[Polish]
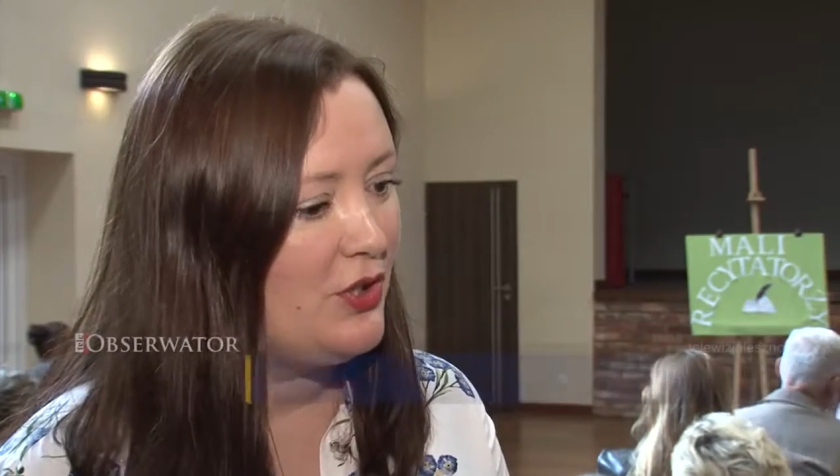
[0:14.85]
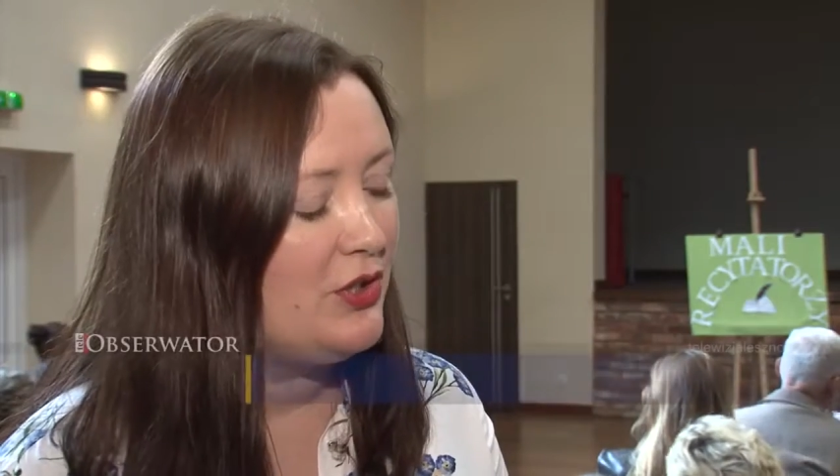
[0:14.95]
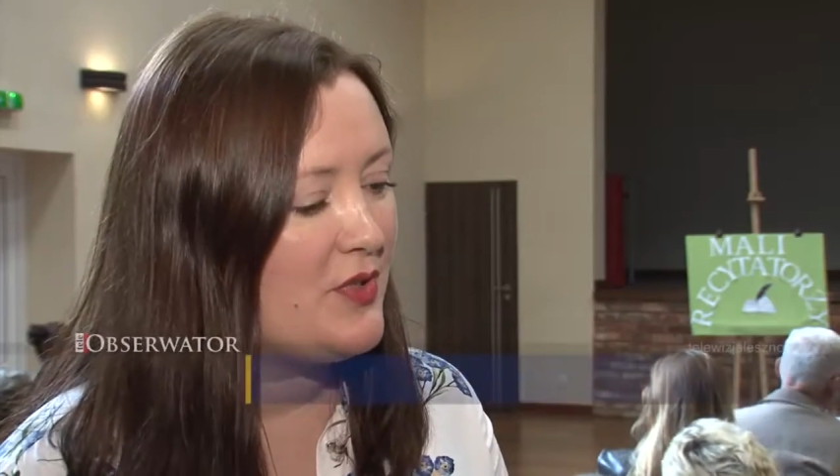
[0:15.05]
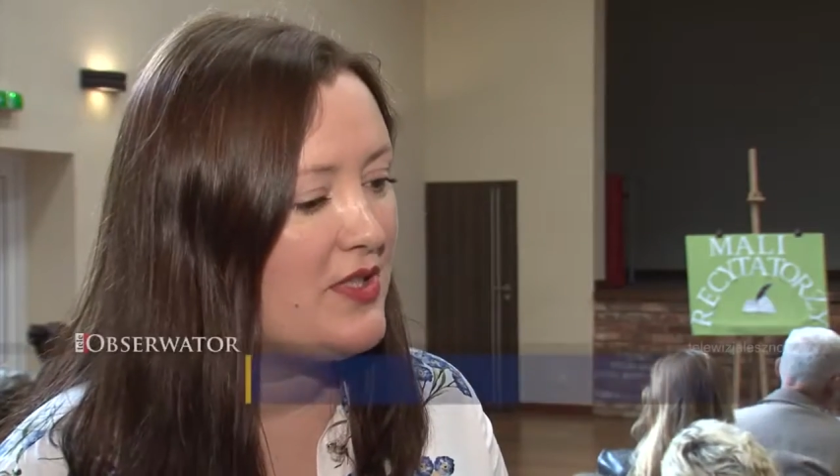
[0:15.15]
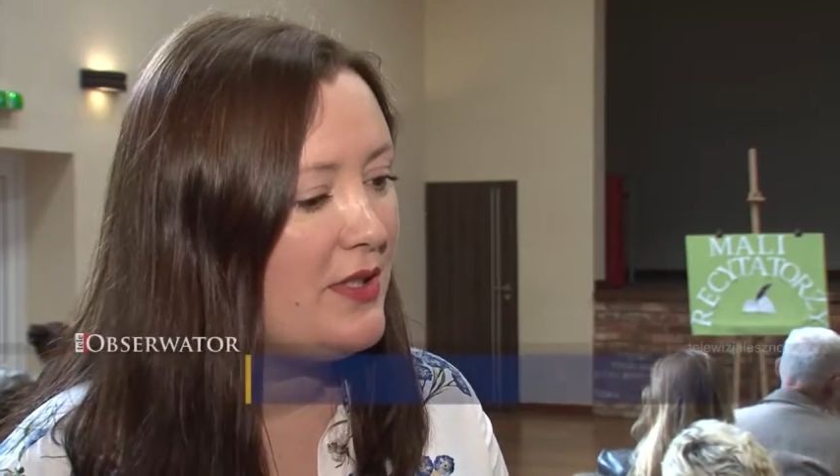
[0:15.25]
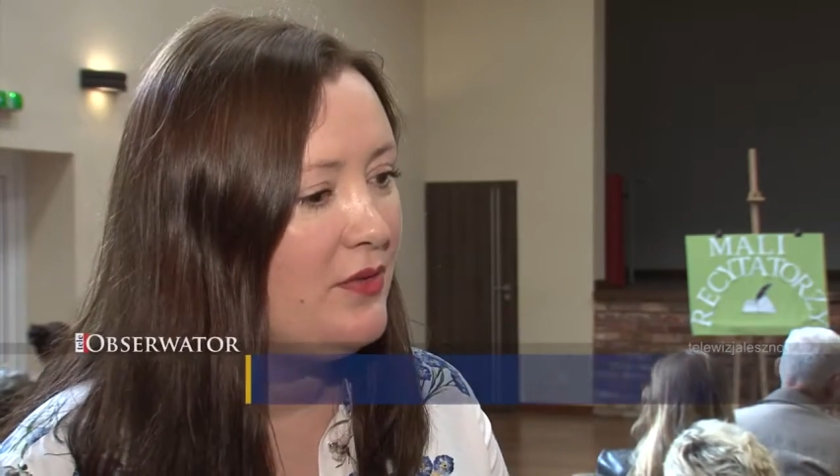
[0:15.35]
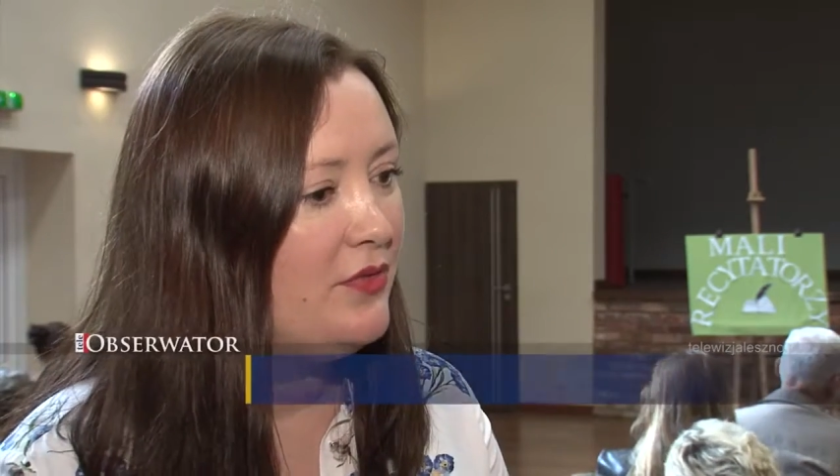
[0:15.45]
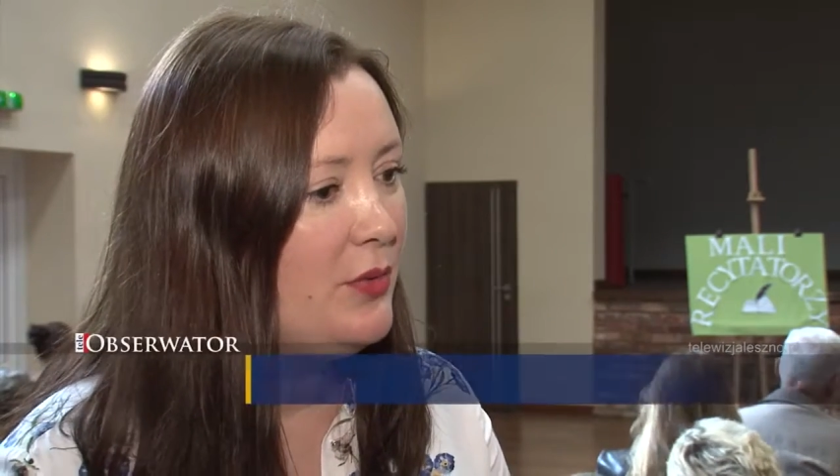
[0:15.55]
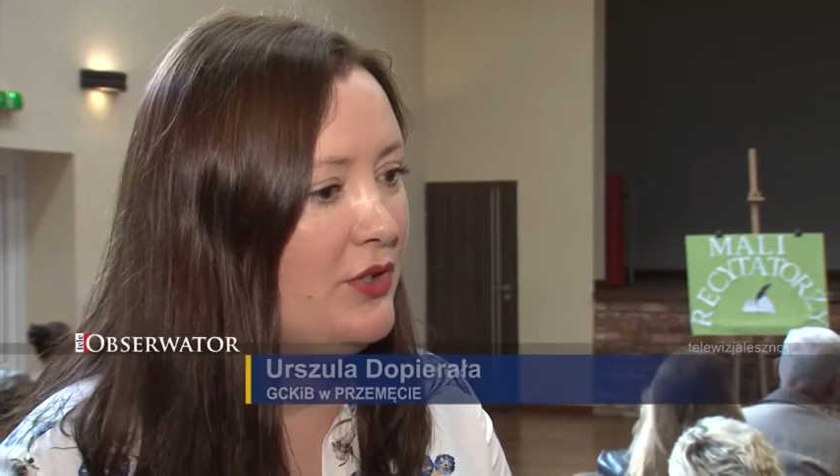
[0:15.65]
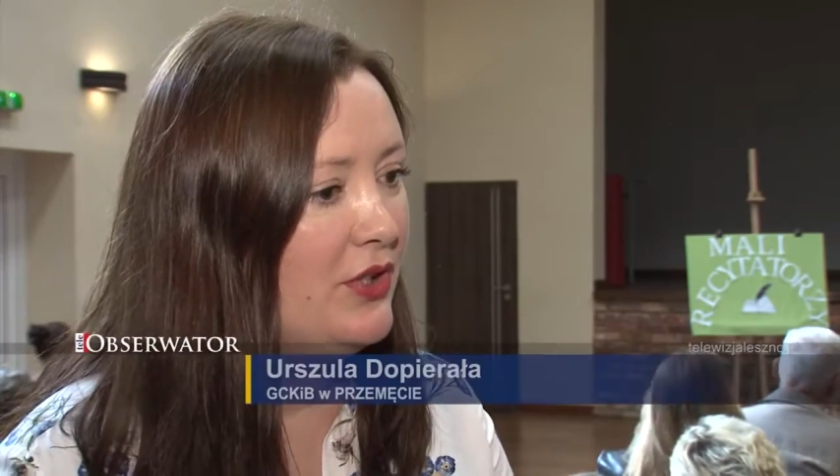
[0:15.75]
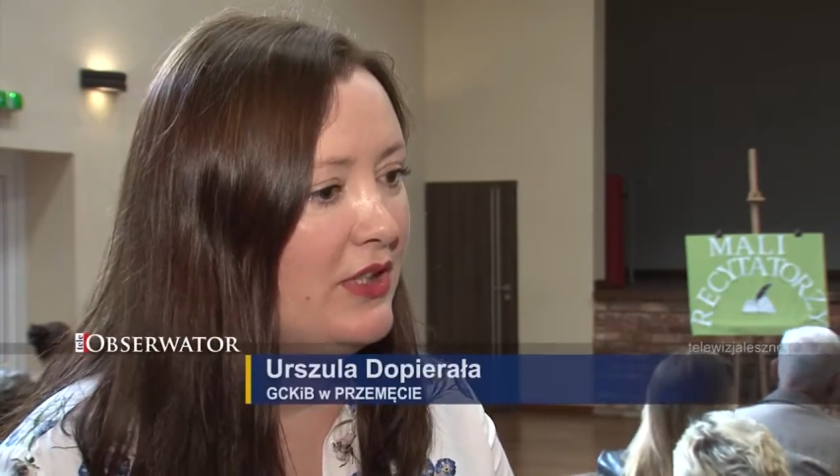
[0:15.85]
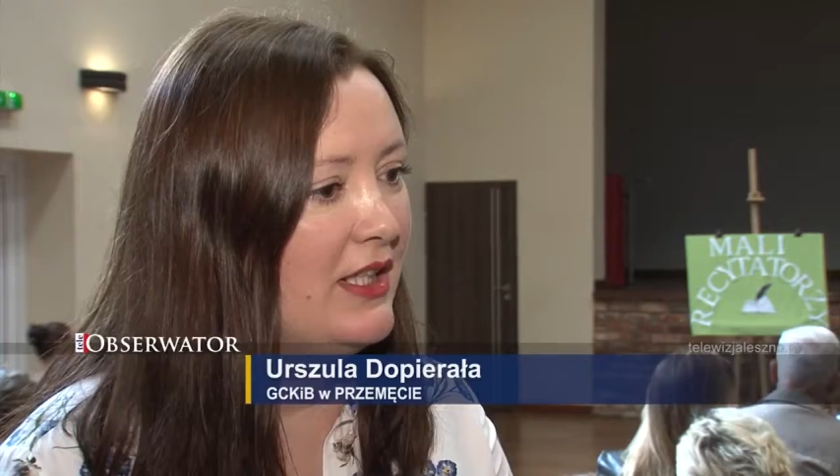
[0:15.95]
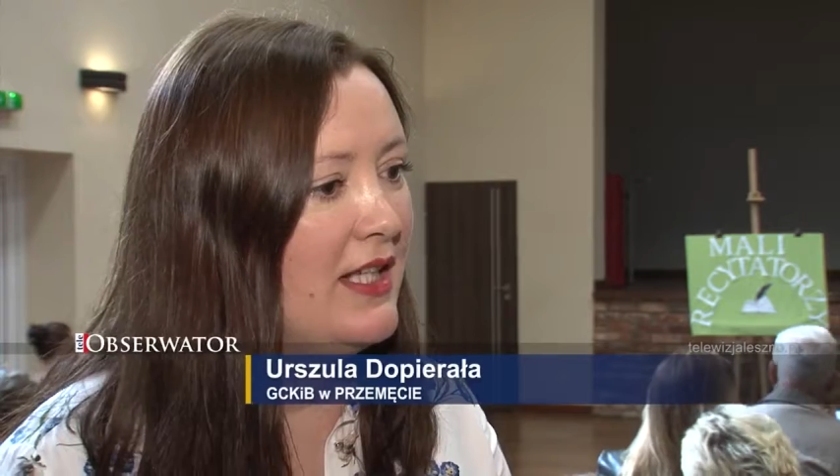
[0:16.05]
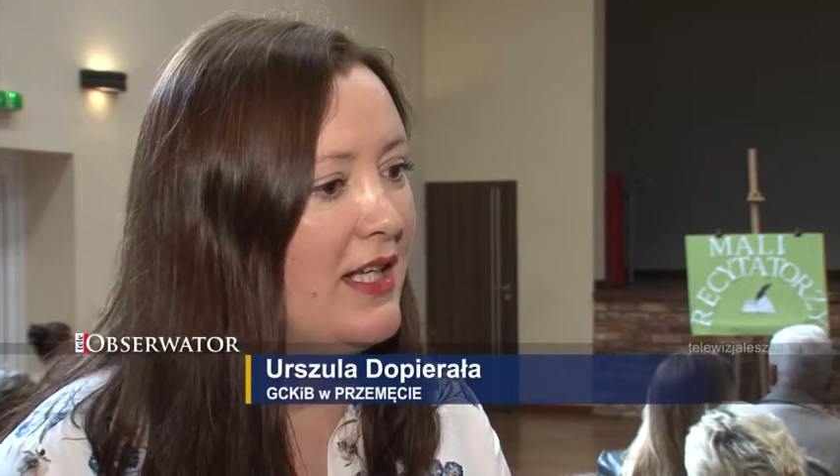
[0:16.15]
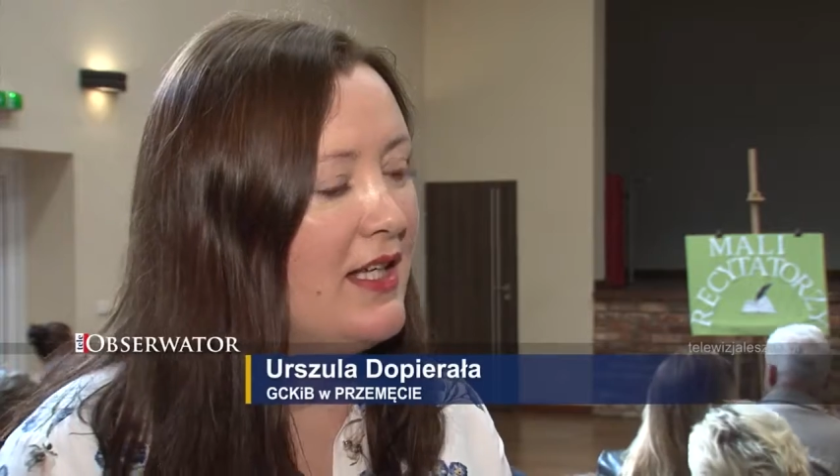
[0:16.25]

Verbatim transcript: szkolnym zostały wyłonione